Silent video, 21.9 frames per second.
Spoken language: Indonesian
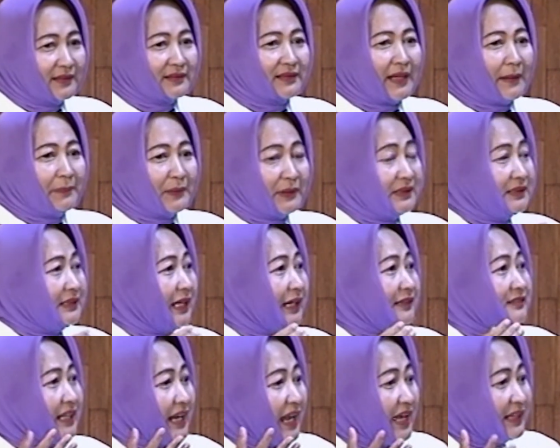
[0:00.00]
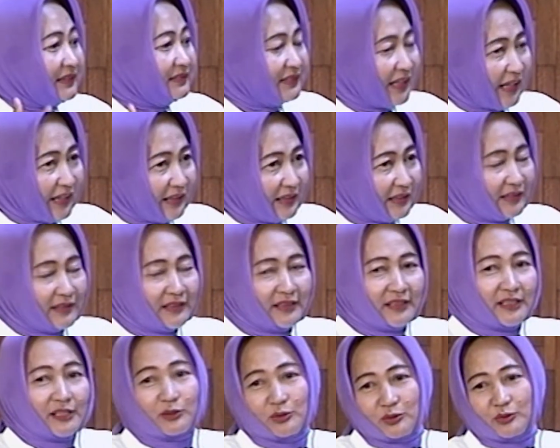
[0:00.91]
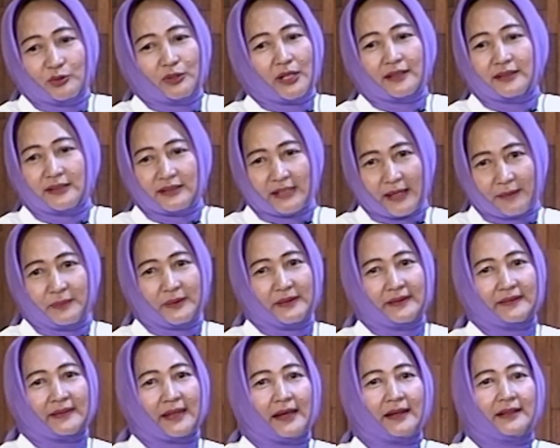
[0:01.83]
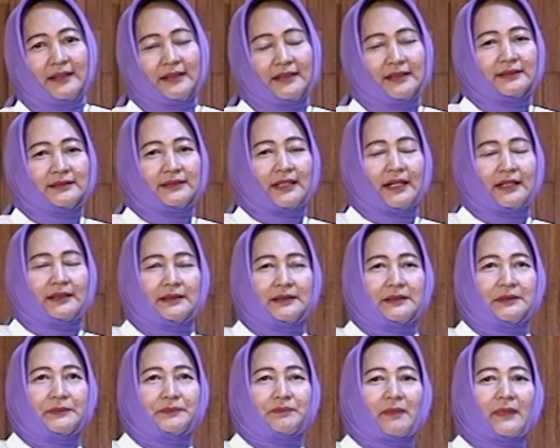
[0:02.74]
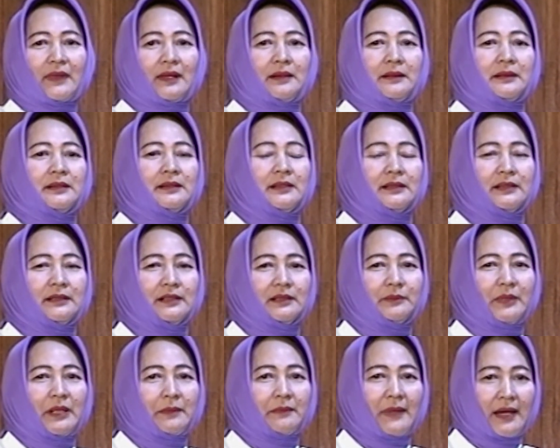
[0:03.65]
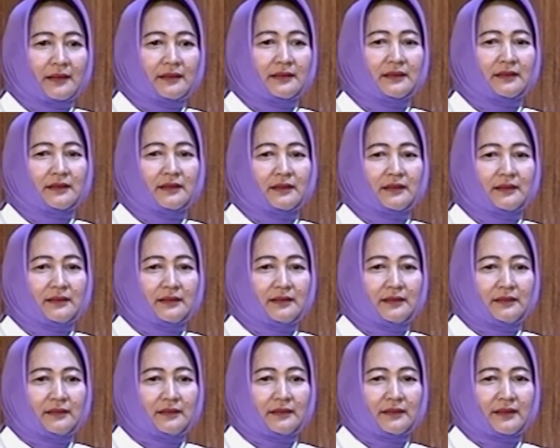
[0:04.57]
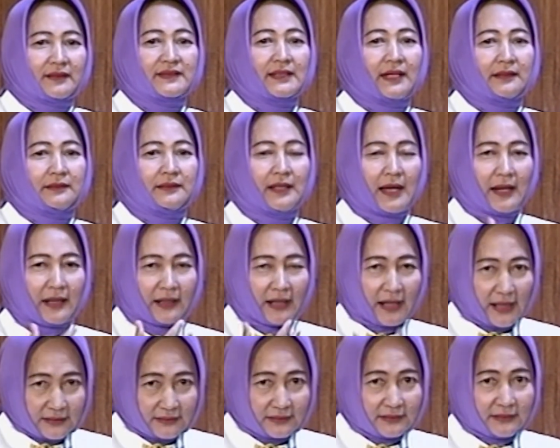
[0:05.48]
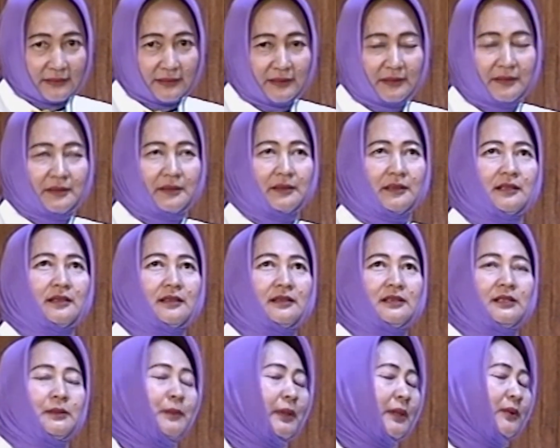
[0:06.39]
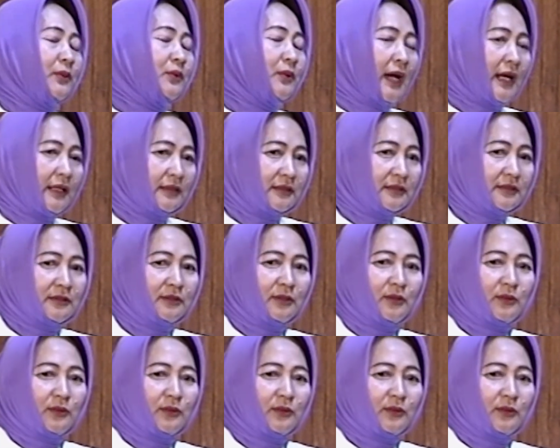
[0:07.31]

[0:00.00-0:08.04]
tapi tidak telaten itu juga tidak bisa jadi e, memang kesadaran diperlukan